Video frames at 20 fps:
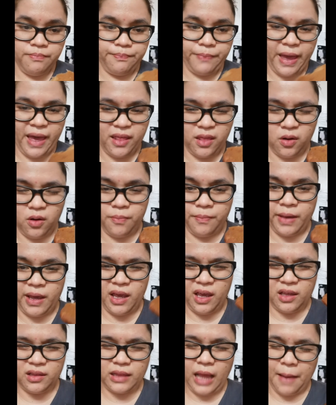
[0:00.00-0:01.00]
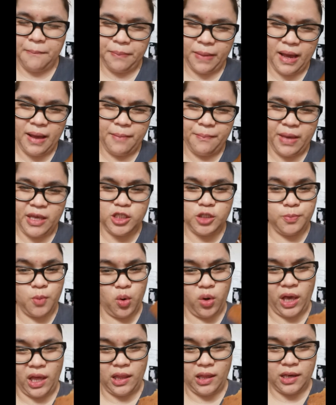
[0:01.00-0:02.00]
Pero may tapa, may
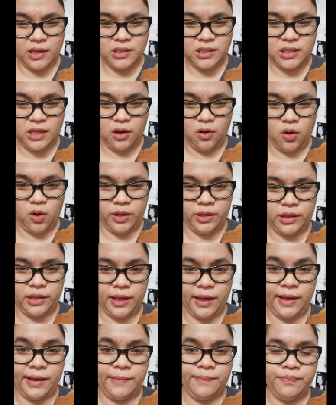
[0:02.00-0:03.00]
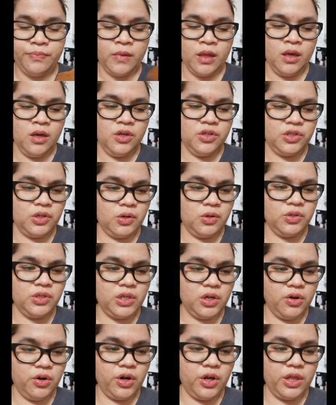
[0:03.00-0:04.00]
smokiness ng konti. So,
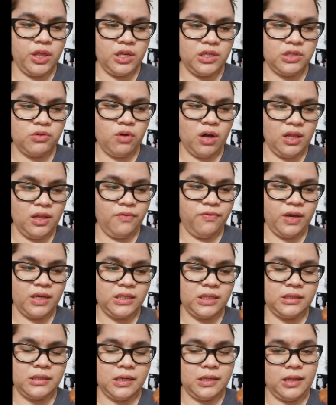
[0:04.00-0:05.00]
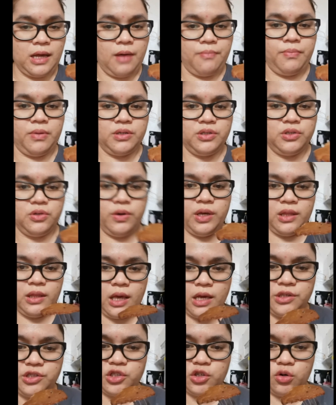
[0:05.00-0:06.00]
siguro disqualify siya sa tapa. So, it
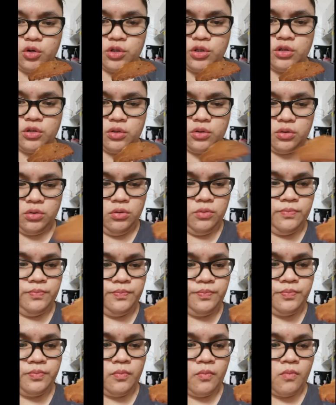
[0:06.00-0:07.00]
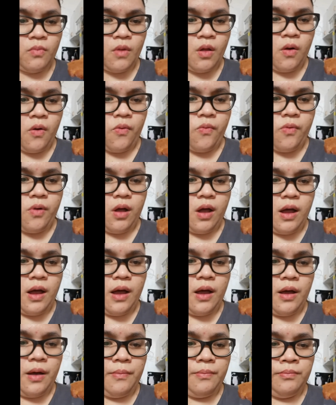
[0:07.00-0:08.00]
tastes good too.
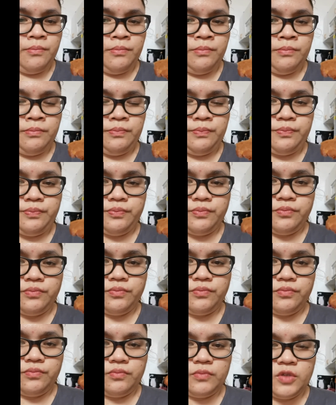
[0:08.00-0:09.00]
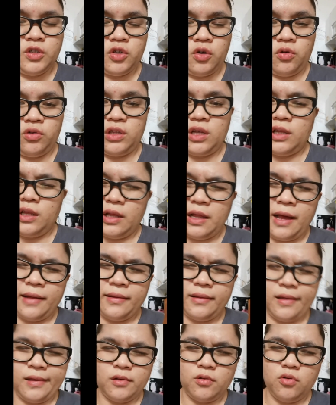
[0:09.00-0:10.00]
Um, so, tingnan
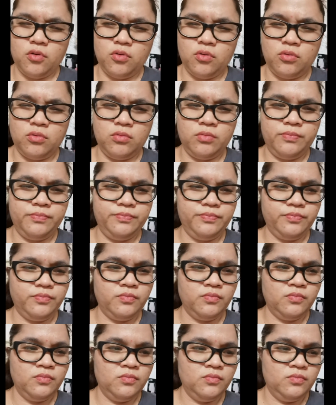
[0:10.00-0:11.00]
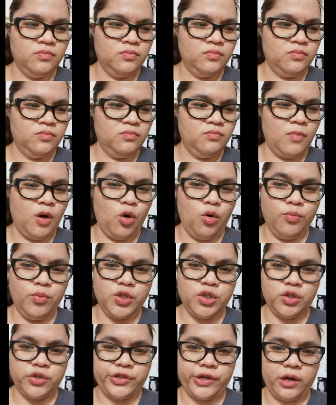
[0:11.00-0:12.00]
natin kung
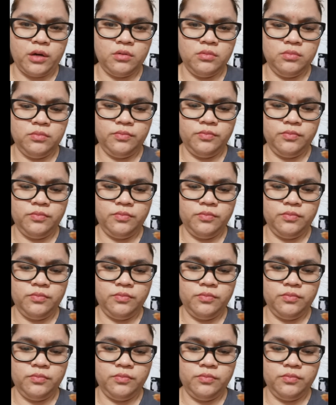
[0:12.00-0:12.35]
maubos ko siya.